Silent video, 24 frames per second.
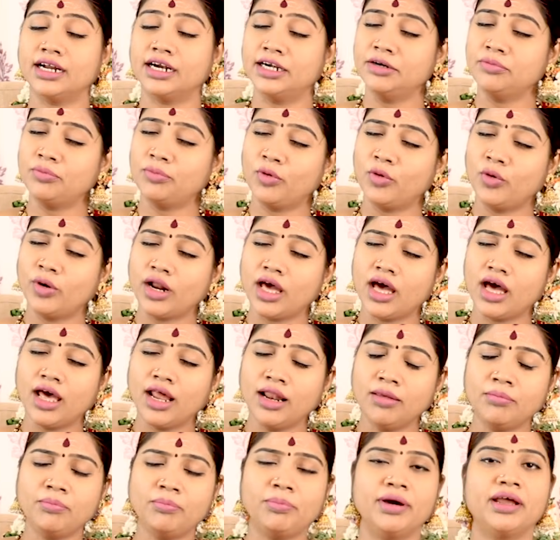கண்
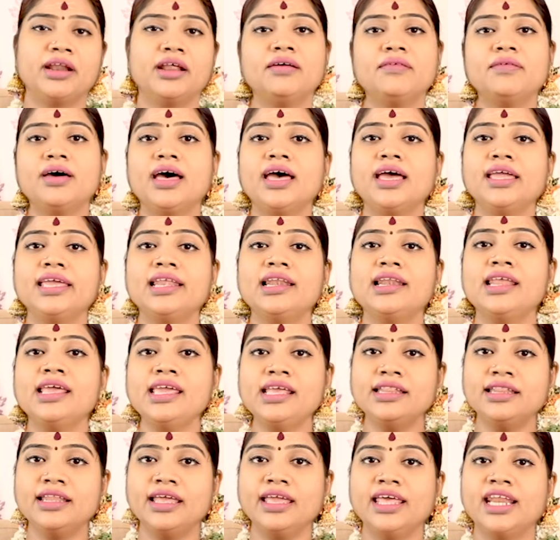போனாலும் பரவாயில்லை
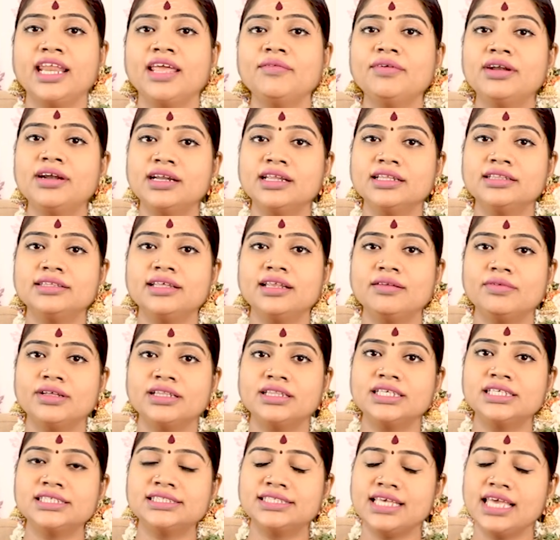இந்த இறைவனிடத்தில்
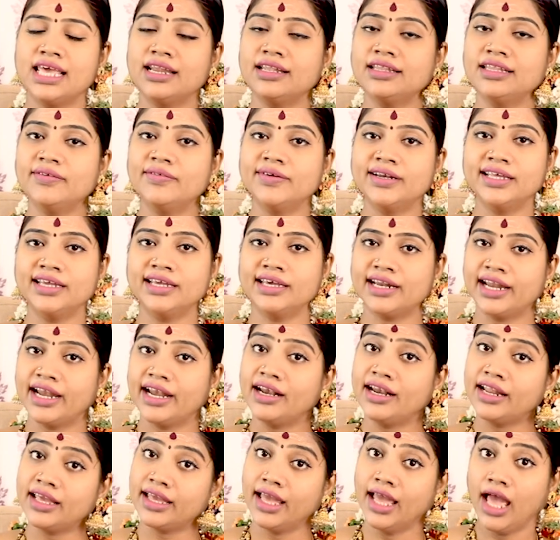வந்து சேர்ந்து
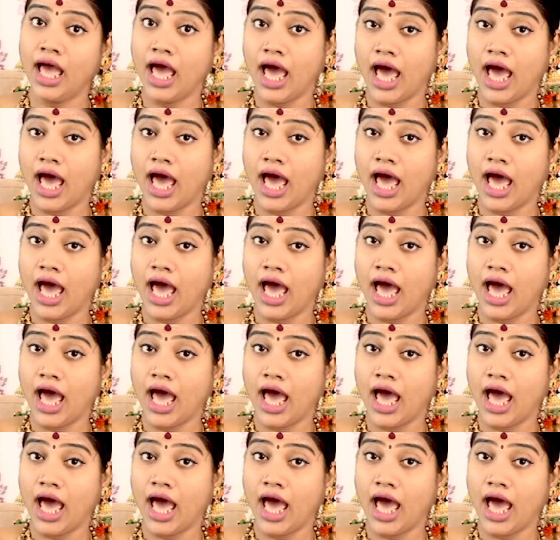விடுகிறேன்னு